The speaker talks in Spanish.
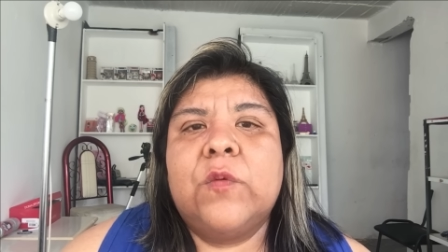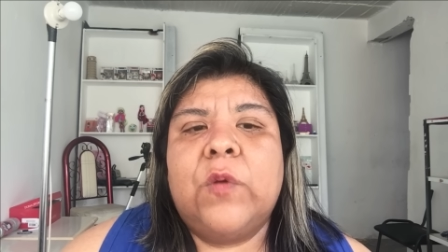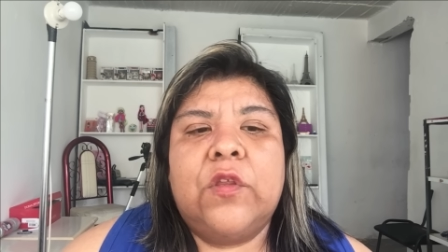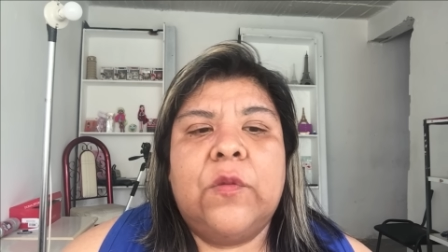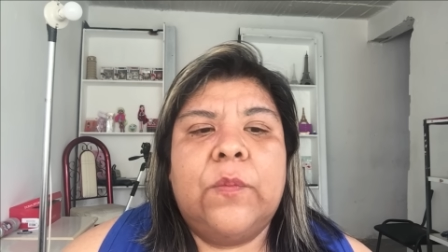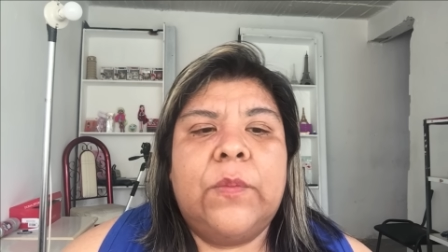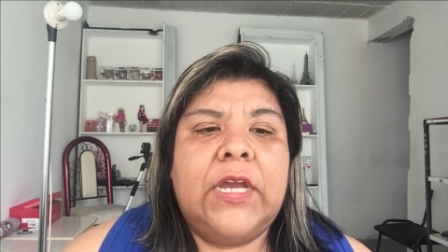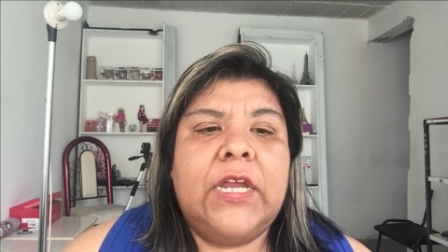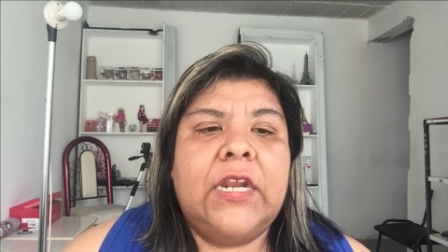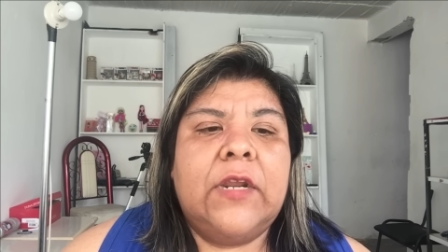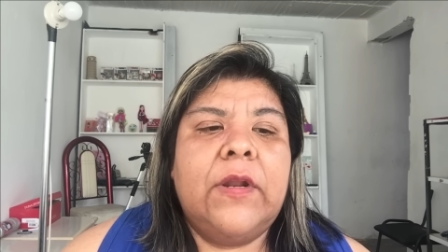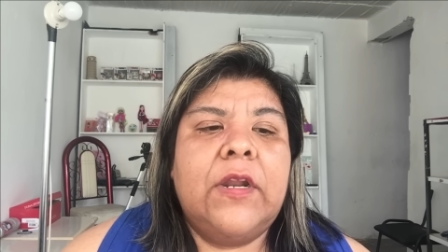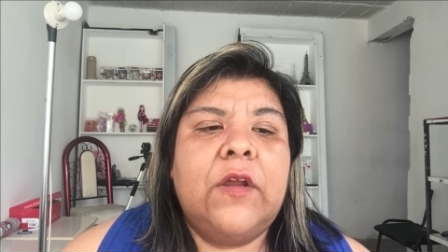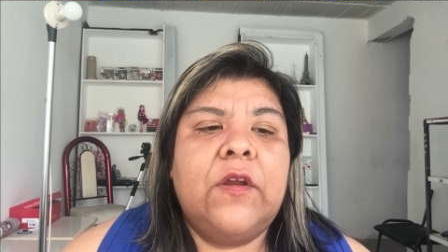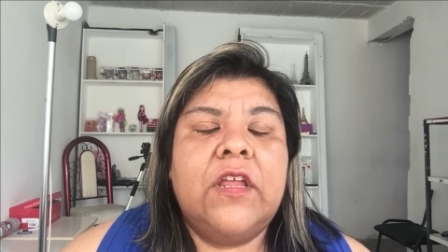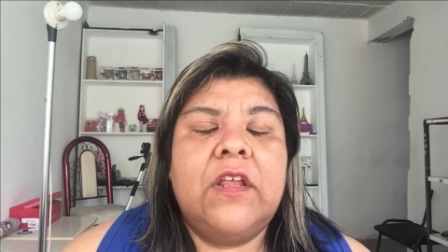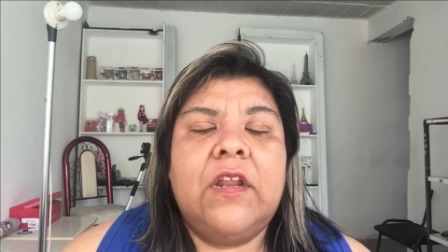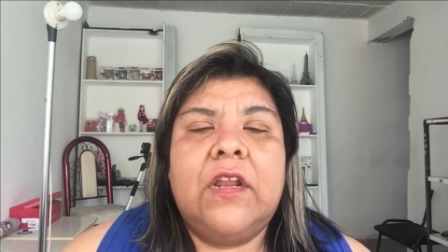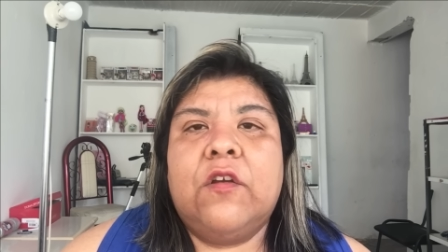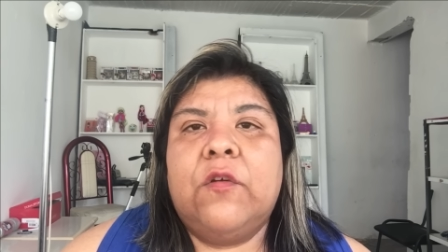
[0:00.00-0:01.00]
cuando me agarraba a la
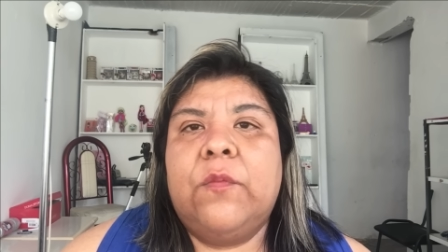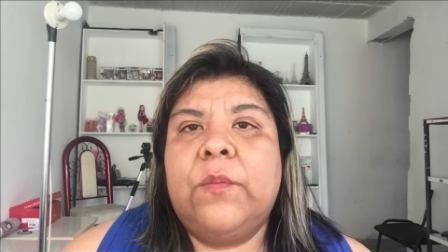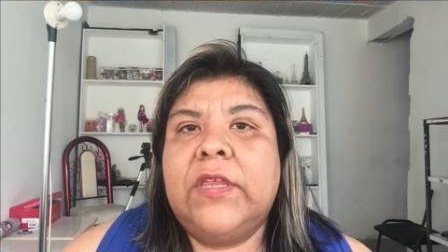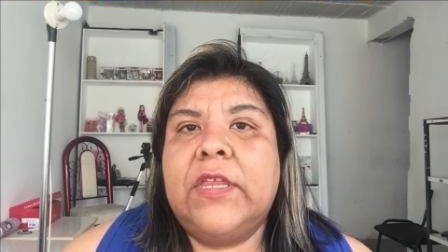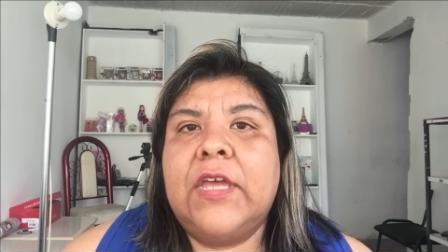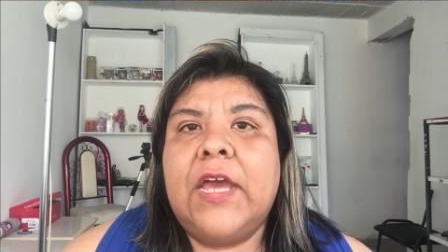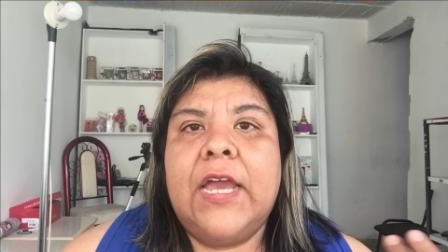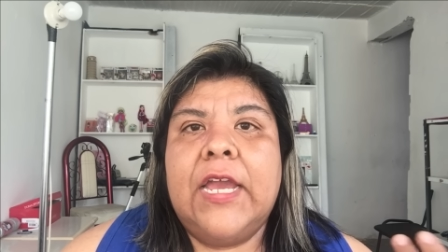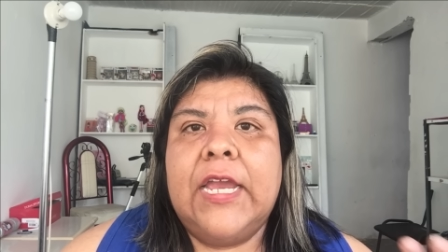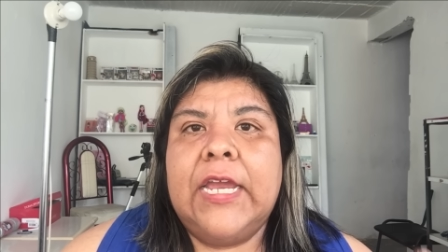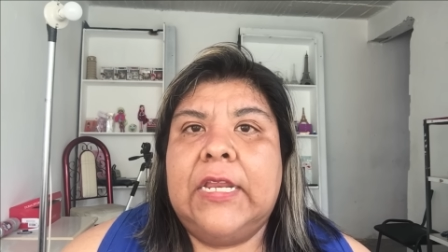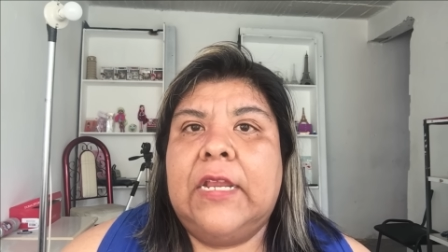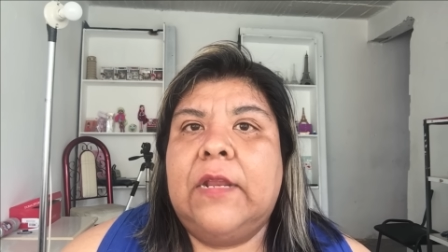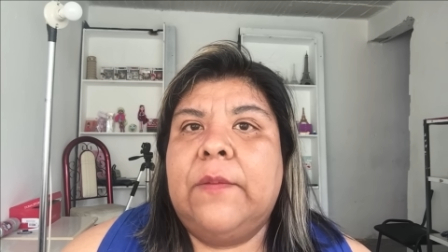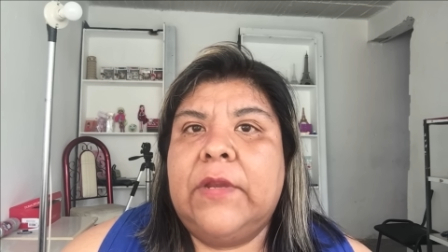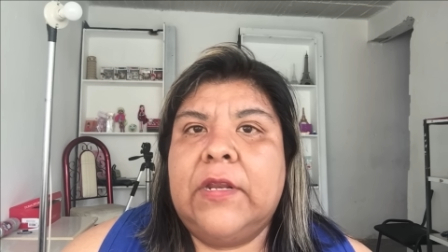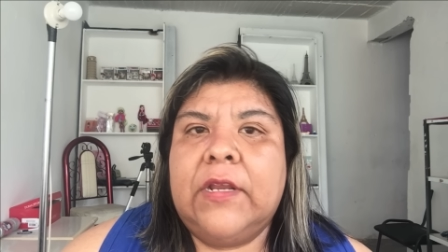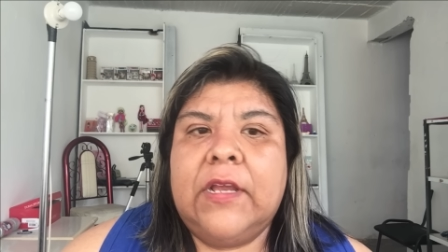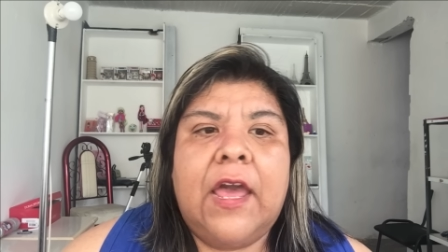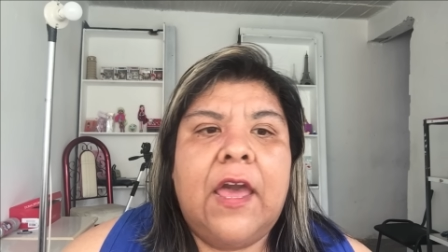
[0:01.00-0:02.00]
hora de la comida en el
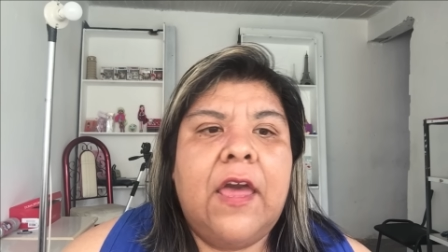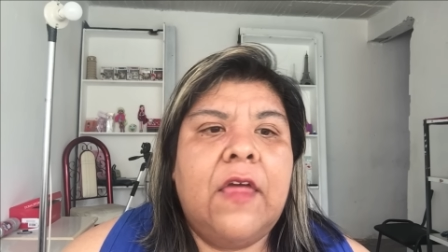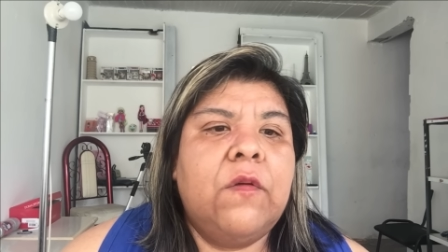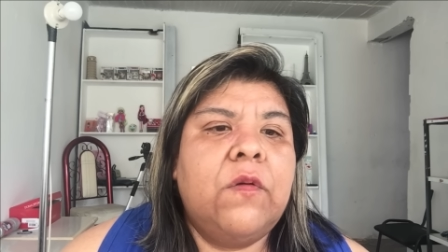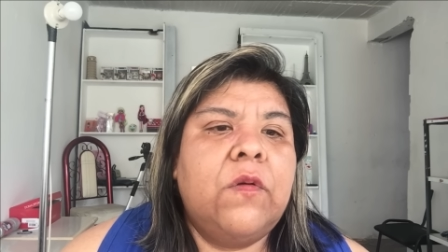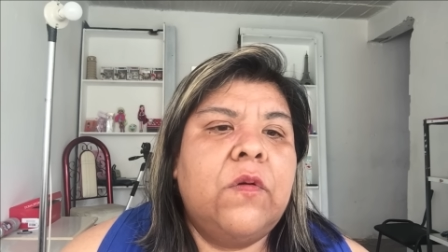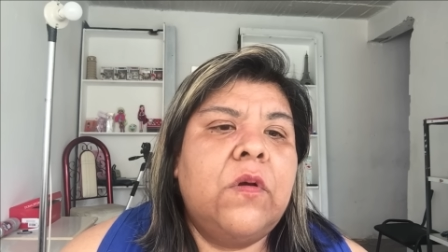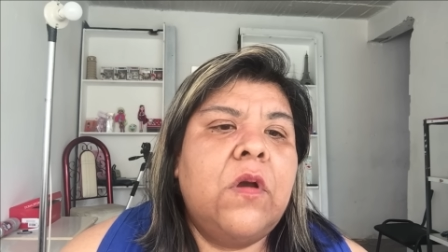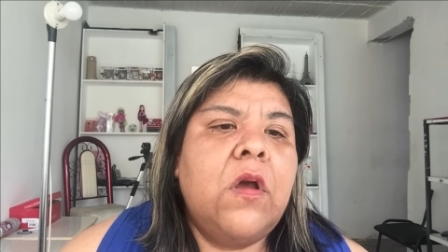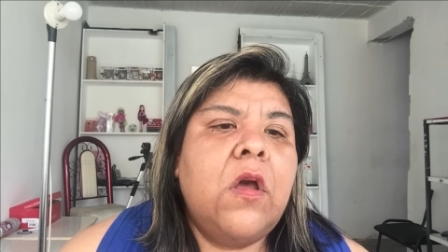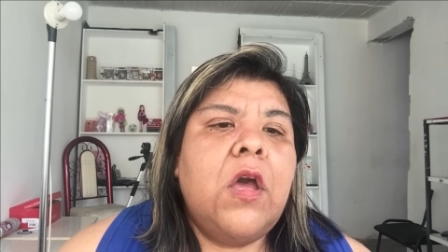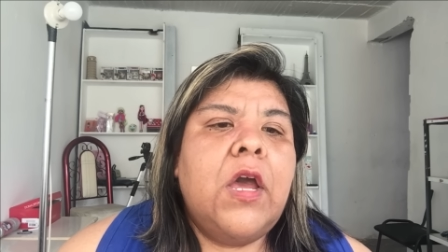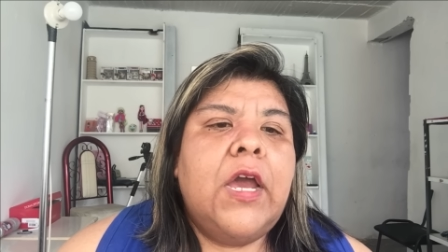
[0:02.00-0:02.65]
mercado,